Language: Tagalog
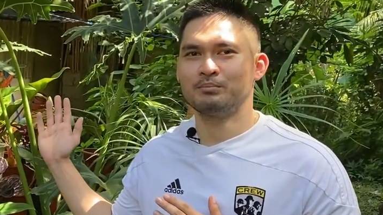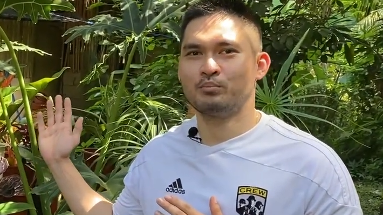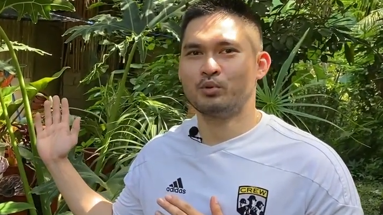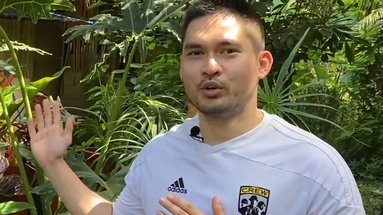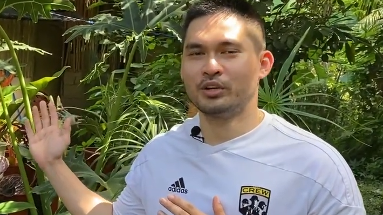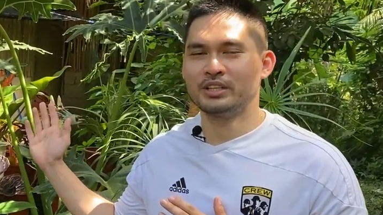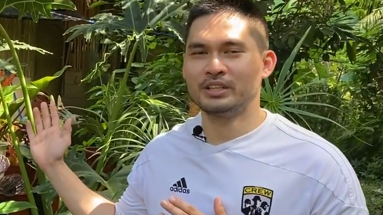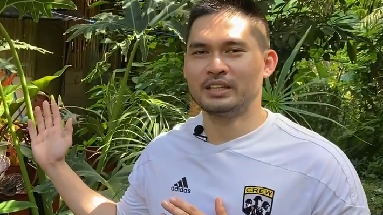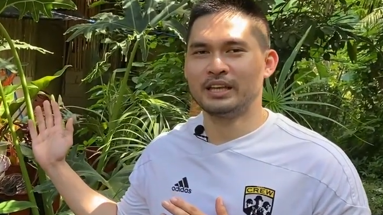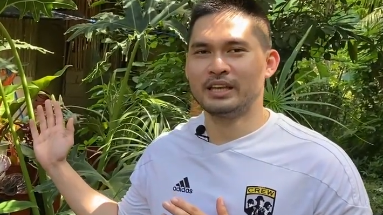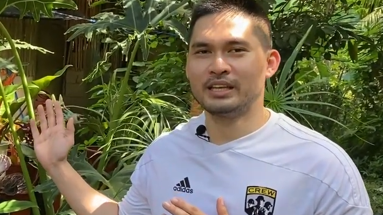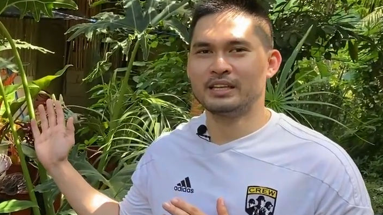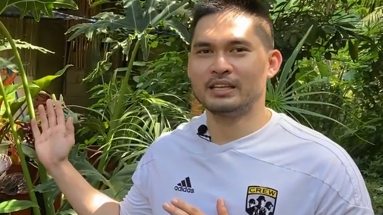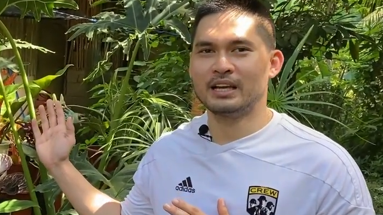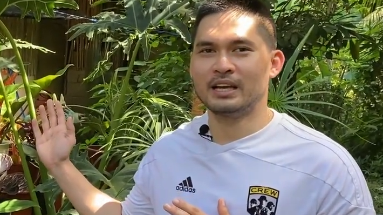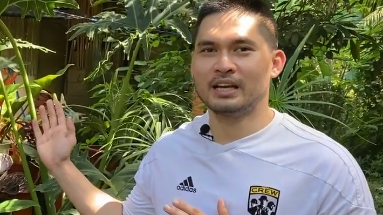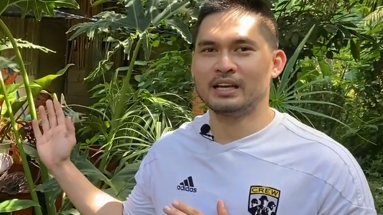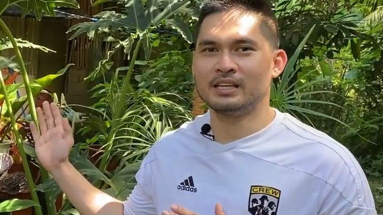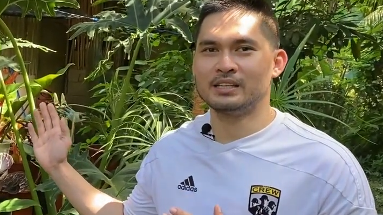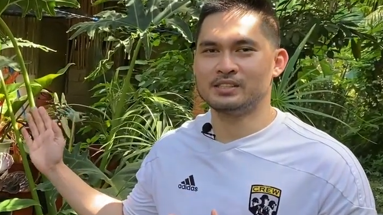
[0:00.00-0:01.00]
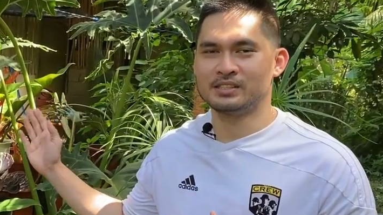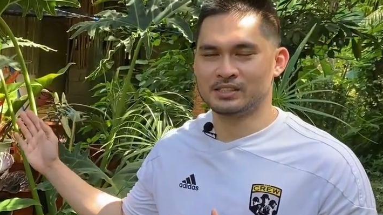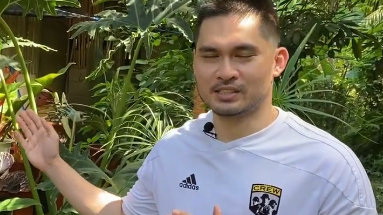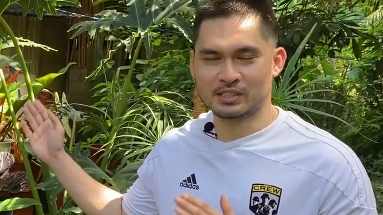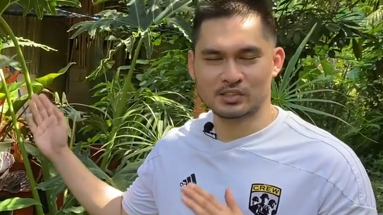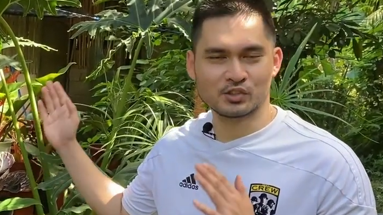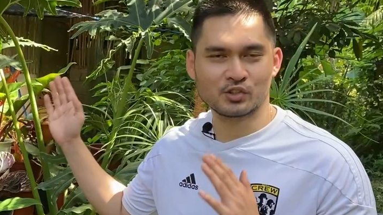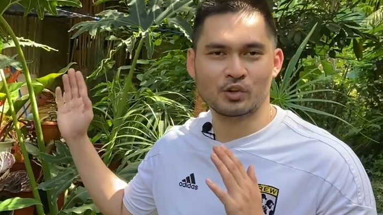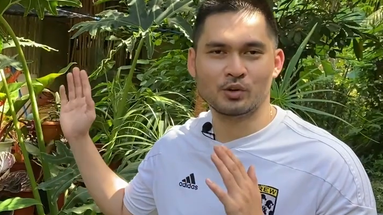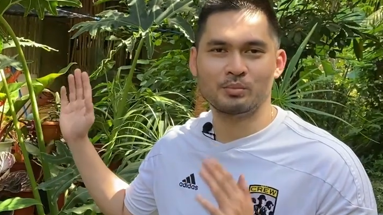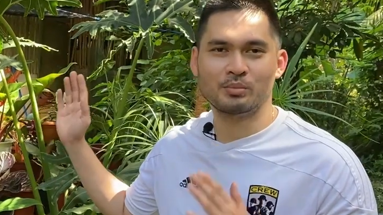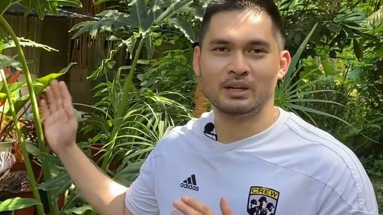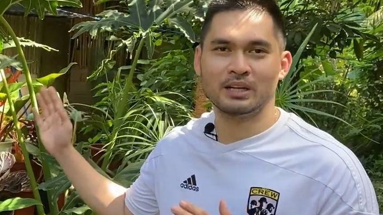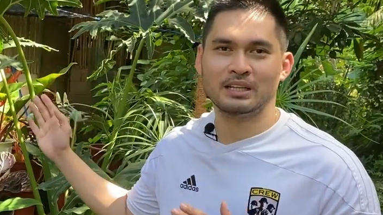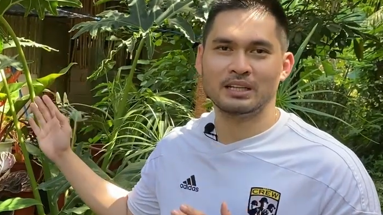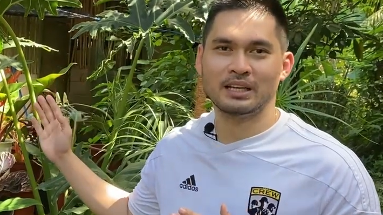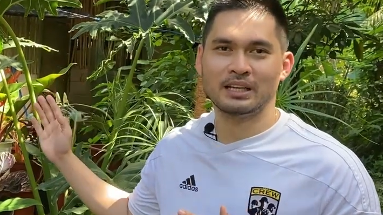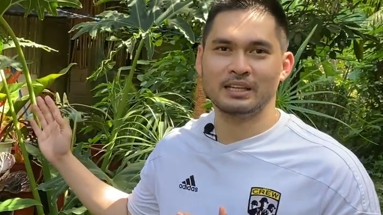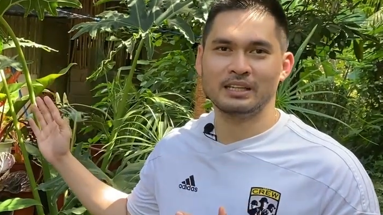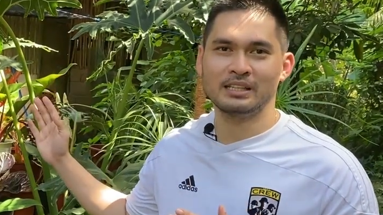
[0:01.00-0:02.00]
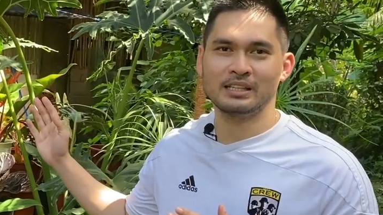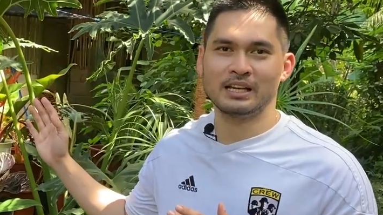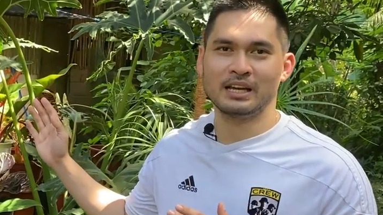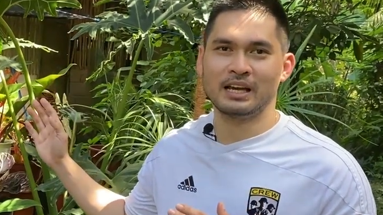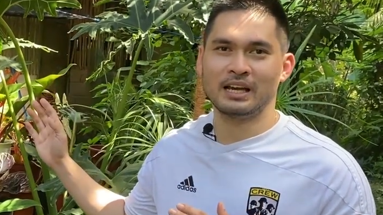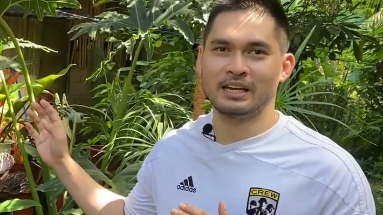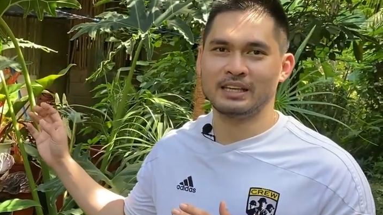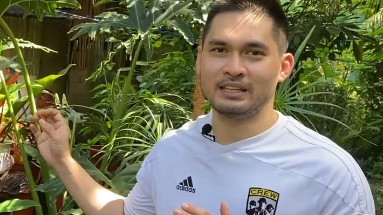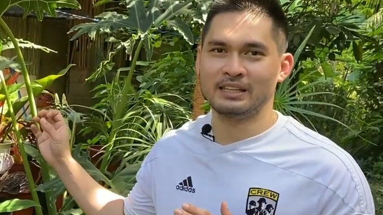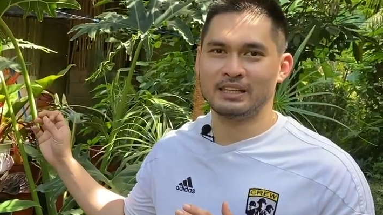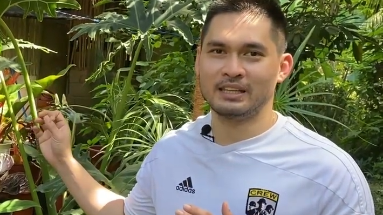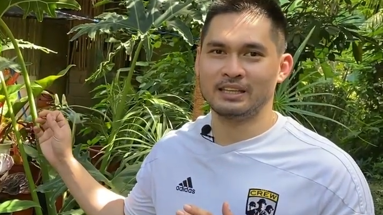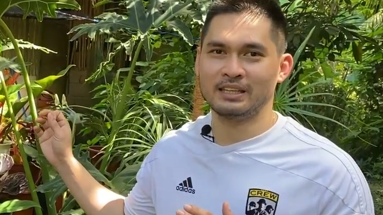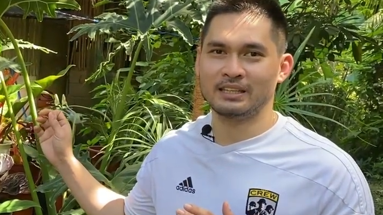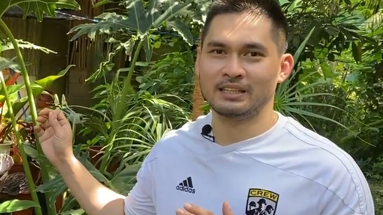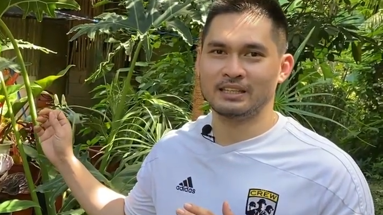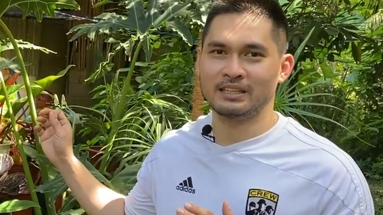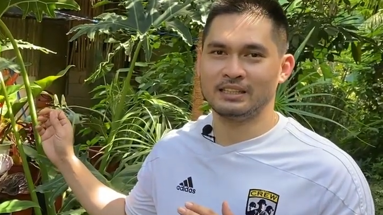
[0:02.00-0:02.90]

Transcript: porte guys, sa sobrang laki niya, I think,